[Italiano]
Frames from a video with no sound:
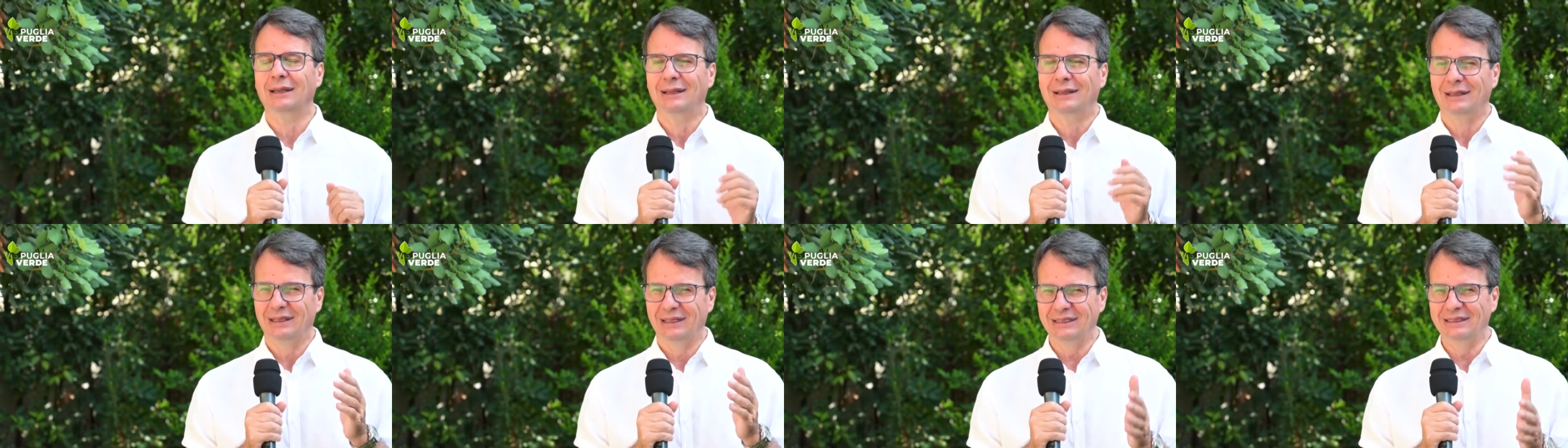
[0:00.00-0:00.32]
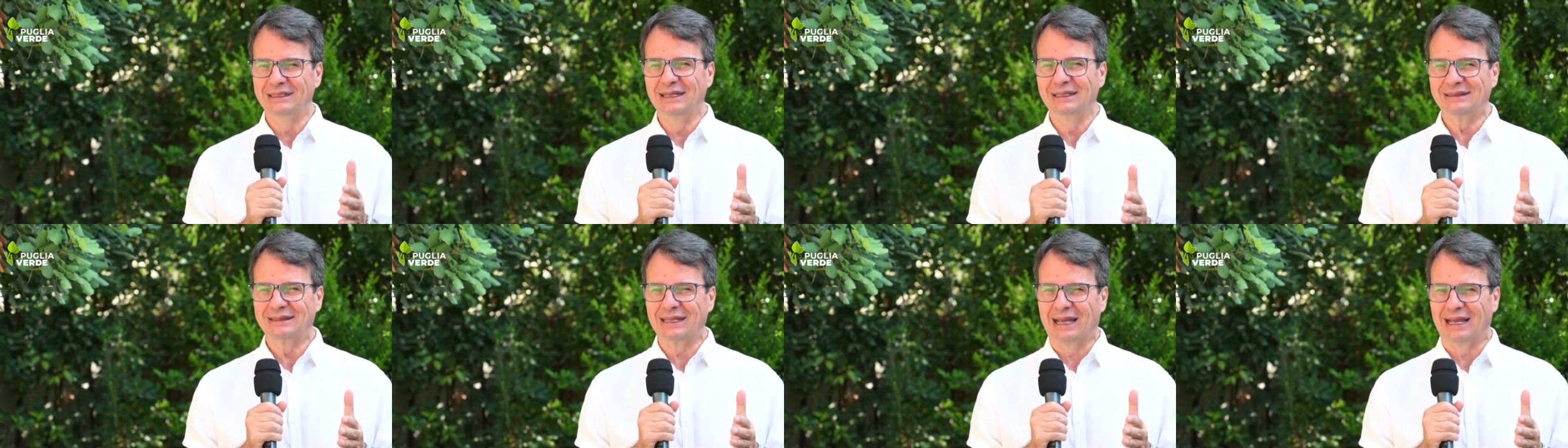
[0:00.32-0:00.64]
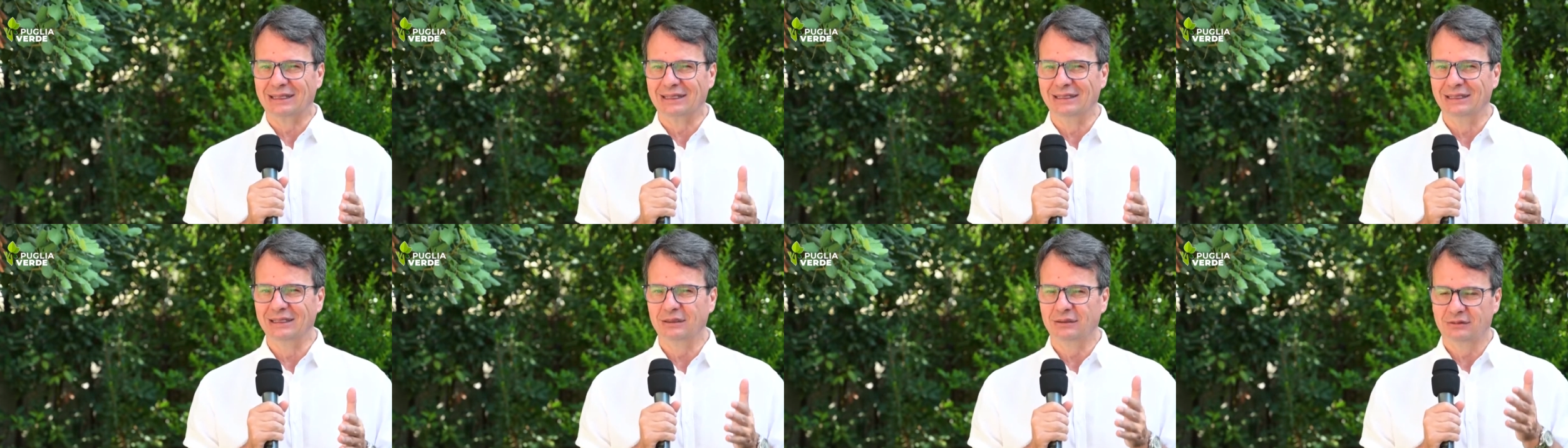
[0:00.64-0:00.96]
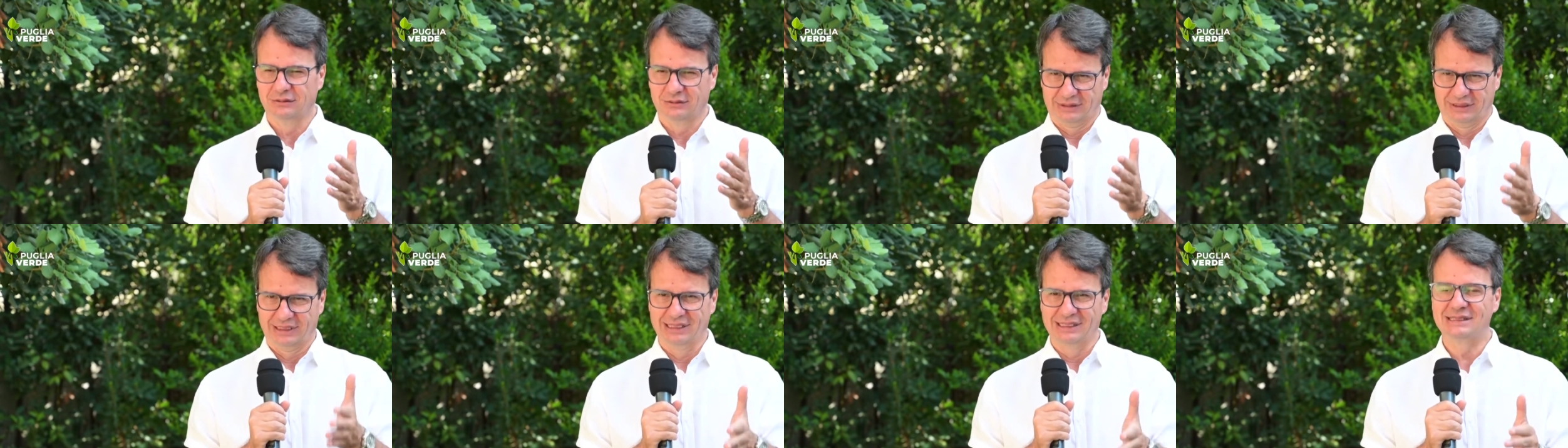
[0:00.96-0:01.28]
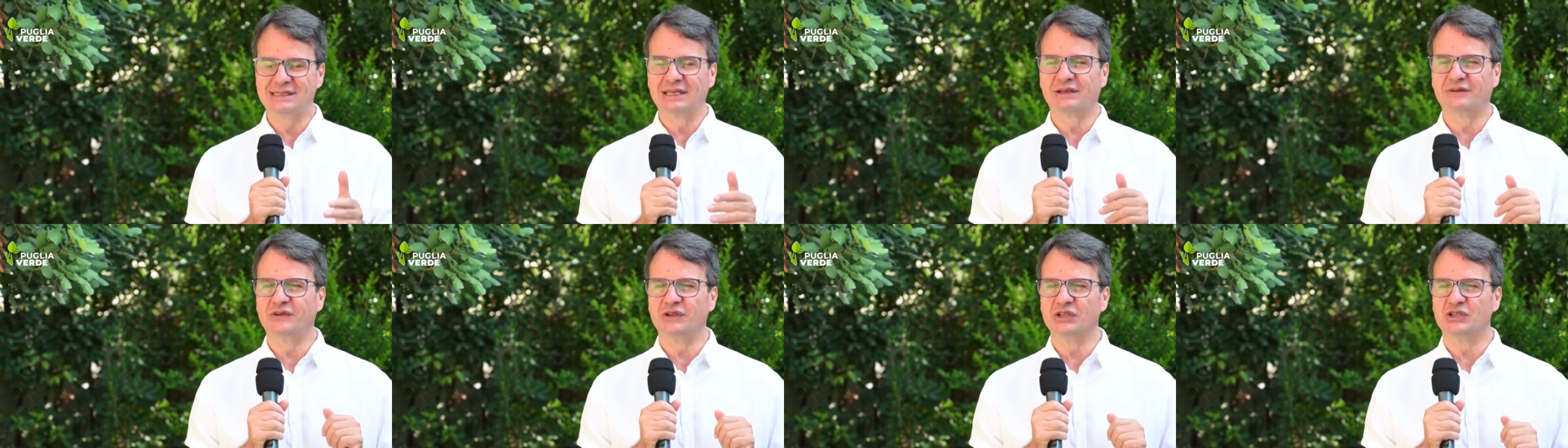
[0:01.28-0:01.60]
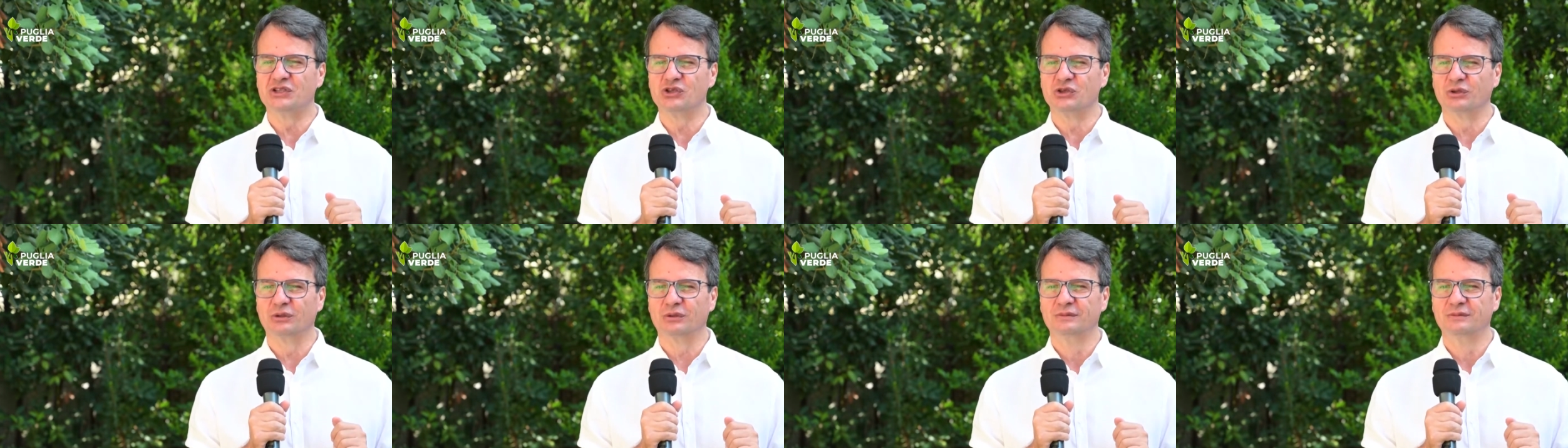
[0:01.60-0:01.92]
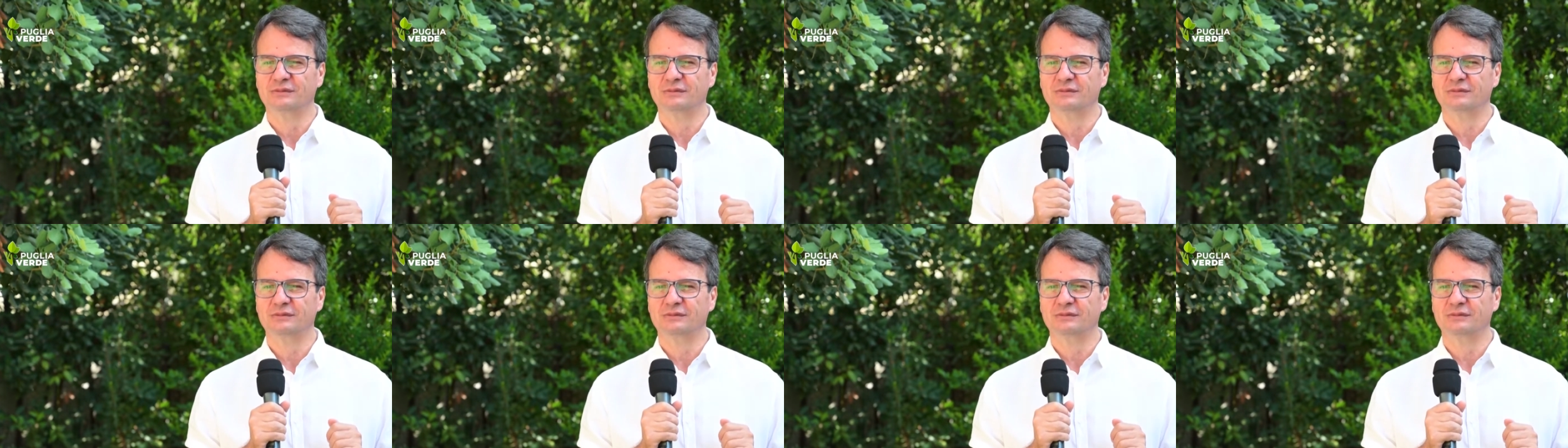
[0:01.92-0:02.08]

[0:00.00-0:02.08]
I dettagli nel servizio.